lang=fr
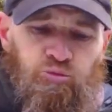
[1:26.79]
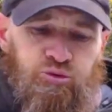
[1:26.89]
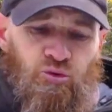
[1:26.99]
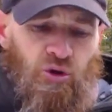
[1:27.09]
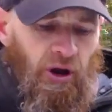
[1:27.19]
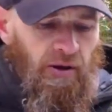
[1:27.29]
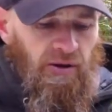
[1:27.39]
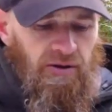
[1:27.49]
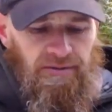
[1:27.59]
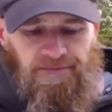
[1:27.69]
pour,
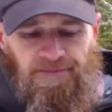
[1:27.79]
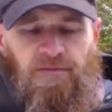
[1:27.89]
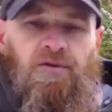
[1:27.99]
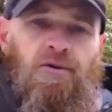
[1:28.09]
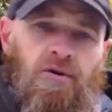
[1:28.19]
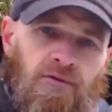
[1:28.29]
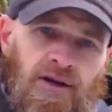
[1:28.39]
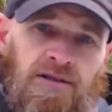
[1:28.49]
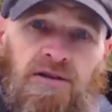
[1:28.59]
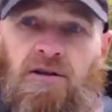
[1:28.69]
on
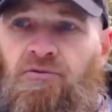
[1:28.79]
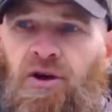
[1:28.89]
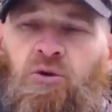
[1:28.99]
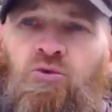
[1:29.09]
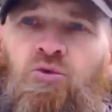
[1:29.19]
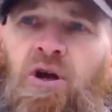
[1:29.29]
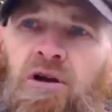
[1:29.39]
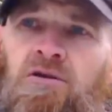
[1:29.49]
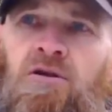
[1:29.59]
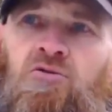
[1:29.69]
va dire, faire une
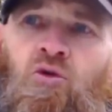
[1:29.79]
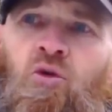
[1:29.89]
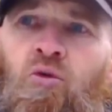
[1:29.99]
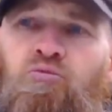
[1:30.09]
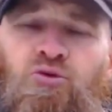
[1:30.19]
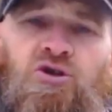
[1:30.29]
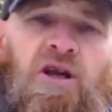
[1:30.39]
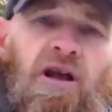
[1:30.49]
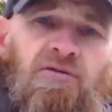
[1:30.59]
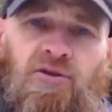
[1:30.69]
utilisation
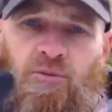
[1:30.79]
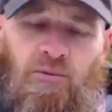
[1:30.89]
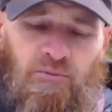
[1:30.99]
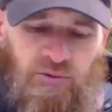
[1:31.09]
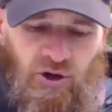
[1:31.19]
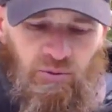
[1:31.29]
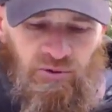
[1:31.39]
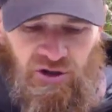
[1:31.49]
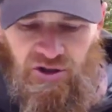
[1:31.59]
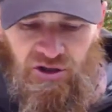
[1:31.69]
bushcraft, même
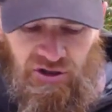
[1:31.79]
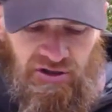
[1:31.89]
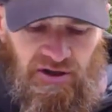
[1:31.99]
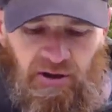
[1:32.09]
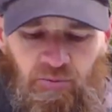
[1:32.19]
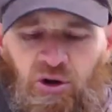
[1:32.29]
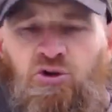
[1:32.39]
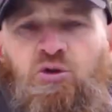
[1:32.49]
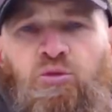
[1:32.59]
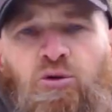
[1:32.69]
comme si je disais, moi
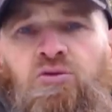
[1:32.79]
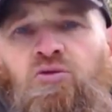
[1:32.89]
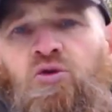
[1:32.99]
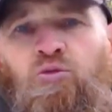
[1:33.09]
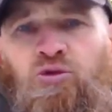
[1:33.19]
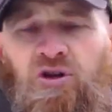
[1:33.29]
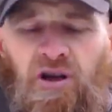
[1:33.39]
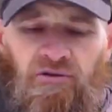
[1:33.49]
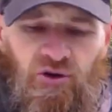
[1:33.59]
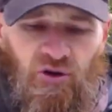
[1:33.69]
je suis pas du tout
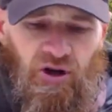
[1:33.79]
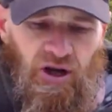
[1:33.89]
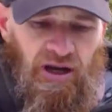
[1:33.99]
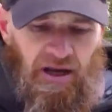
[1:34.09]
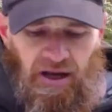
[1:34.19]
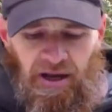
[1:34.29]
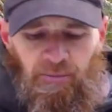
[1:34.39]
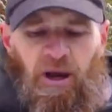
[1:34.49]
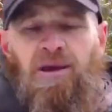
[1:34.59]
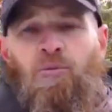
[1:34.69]
bushcrafter,
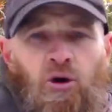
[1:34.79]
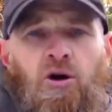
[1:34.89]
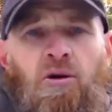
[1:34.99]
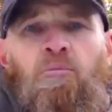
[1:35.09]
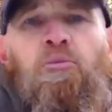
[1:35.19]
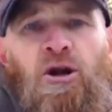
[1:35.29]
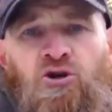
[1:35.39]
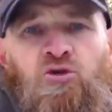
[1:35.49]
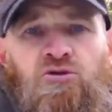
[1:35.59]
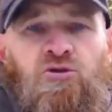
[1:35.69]
bah, il manque quand même plein
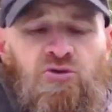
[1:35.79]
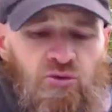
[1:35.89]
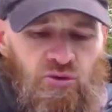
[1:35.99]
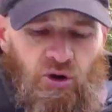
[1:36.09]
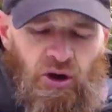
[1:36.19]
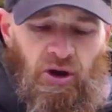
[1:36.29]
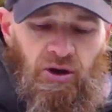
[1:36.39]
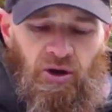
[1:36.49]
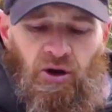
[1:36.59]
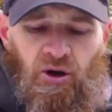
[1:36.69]
de choses dessus.
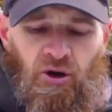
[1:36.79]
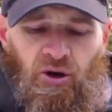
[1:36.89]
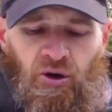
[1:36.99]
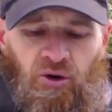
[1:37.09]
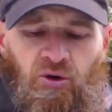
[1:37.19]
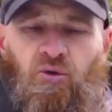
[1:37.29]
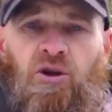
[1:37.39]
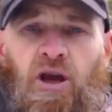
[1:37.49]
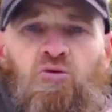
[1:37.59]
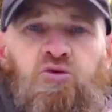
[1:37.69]
Euh,
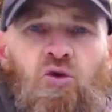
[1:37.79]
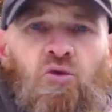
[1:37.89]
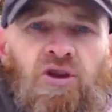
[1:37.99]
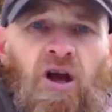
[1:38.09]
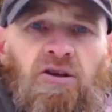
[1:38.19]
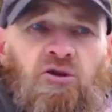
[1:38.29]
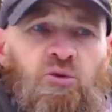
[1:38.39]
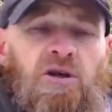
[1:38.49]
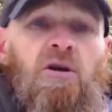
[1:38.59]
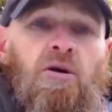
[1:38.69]
on a un couteau, on a un
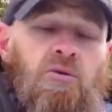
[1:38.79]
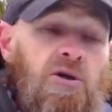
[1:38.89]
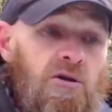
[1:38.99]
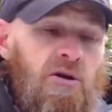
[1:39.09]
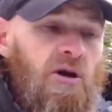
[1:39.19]
étui, oui,